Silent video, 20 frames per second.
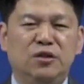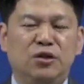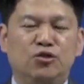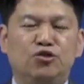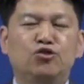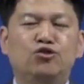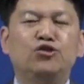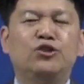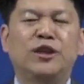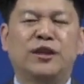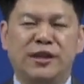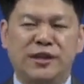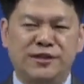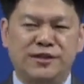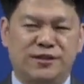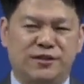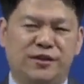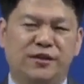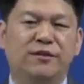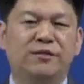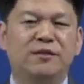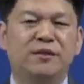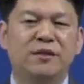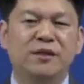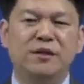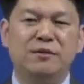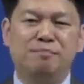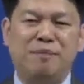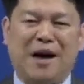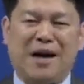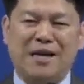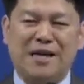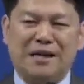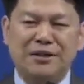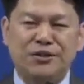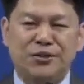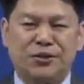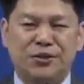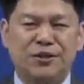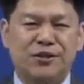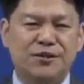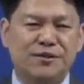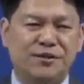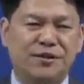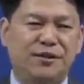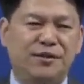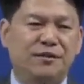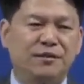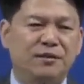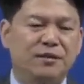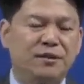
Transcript: 주제가 있어요. 방향성이 있어요.